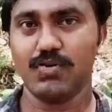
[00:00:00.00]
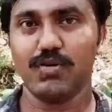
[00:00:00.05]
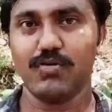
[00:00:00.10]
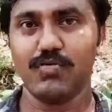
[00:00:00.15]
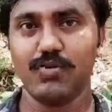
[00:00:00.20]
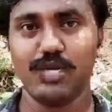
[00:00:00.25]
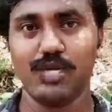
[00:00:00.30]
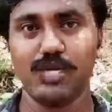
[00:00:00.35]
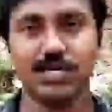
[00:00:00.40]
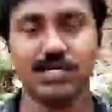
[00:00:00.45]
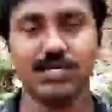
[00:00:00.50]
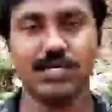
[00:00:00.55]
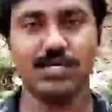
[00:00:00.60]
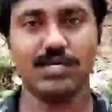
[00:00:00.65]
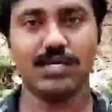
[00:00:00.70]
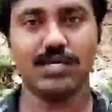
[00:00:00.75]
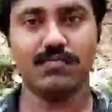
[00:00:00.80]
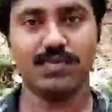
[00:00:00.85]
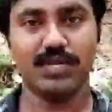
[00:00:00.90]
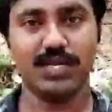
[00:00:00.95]
உள்ள முடிகள்
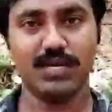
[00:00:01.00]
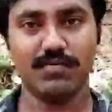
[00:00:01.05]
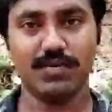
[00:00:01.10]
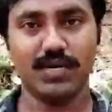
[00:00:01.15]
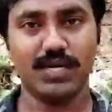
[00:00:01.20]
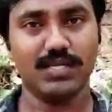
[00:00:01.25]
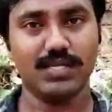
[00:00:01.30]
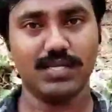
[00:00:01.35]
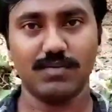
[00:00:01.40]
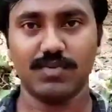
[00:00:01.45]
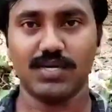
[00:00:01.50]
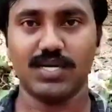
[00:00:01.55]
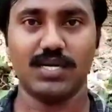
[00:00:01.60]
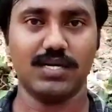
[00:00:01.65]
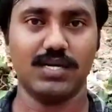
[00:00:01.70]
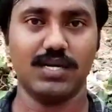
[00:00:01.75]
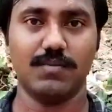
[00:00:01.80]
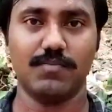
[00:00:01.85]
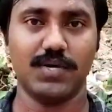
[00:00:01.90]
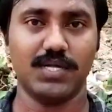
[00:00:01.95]
வியர்வையிலேருந்து நம்ம
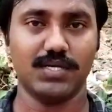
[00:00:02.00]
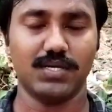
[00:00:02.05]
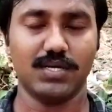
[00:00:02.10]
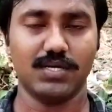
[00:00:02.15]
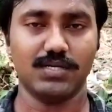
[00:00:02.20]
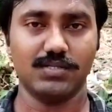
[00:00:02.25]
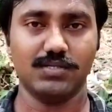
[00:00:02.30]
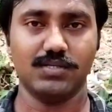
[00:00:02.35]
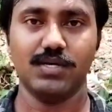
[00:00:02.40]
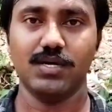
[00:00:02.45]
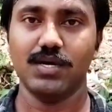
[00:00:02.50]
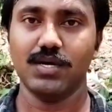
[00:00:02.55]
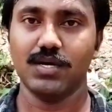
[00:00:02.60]
கண்களை பாதுகாக்குது